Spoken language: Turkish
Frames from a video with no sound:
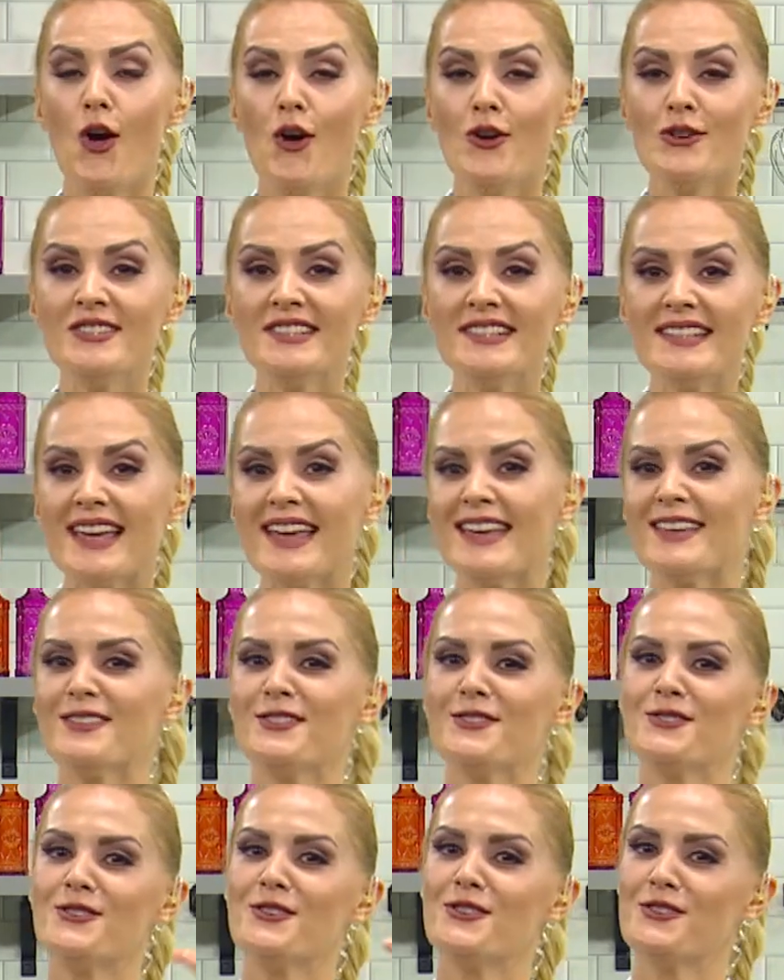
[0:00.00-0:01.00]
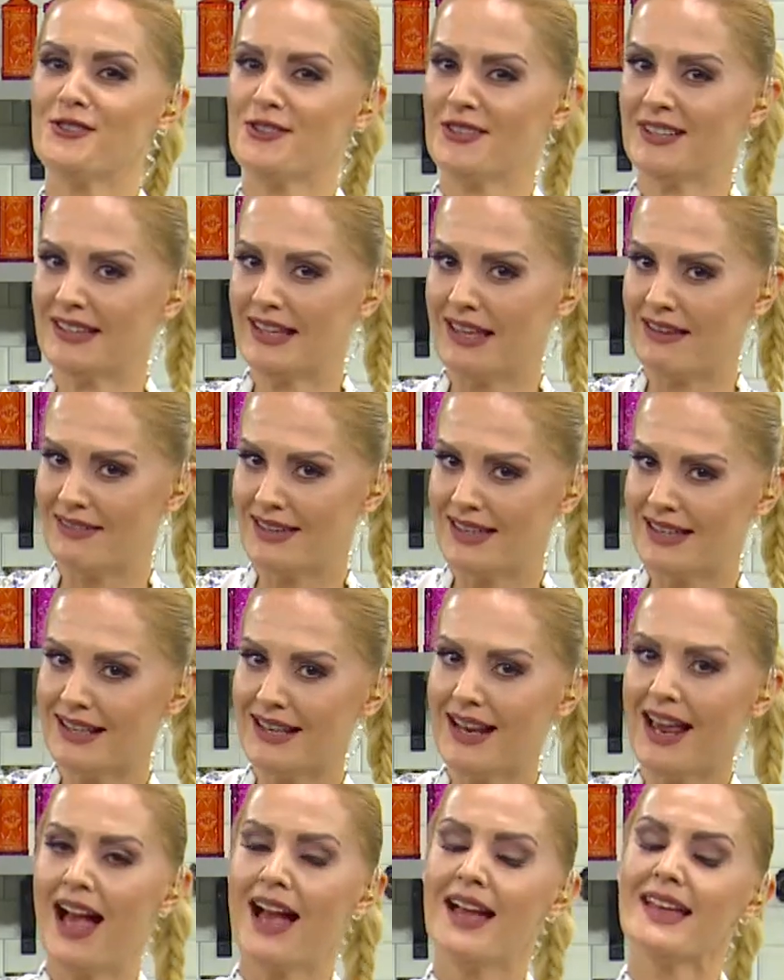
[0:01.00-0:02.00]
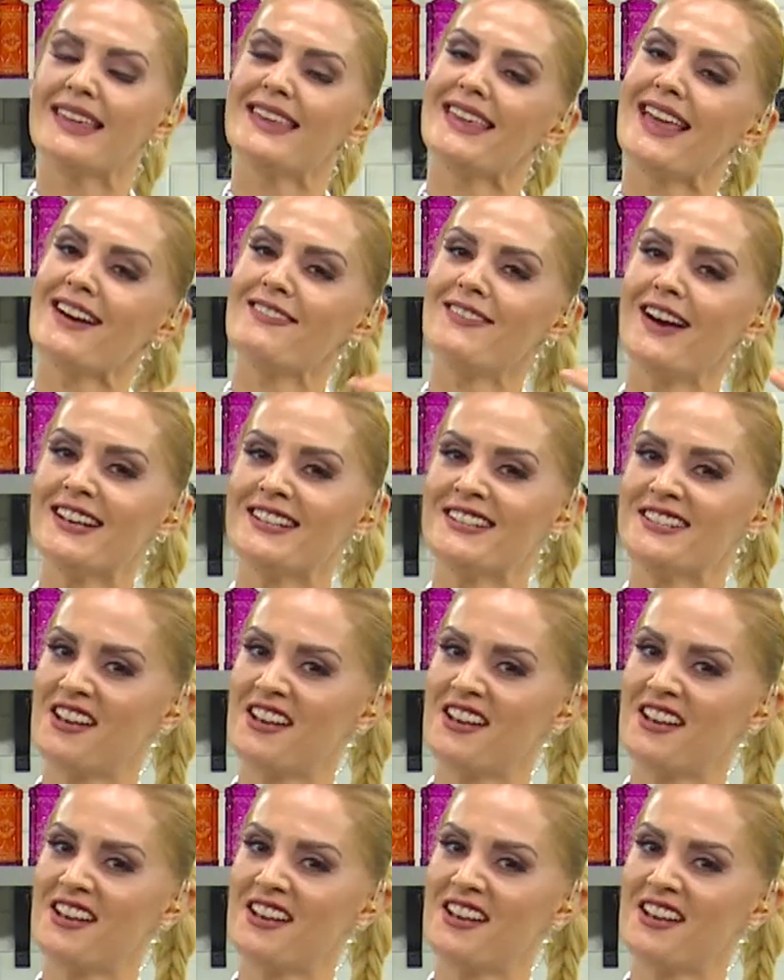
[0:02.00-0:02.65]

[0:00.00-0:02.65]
Önce düşük devir, yavaş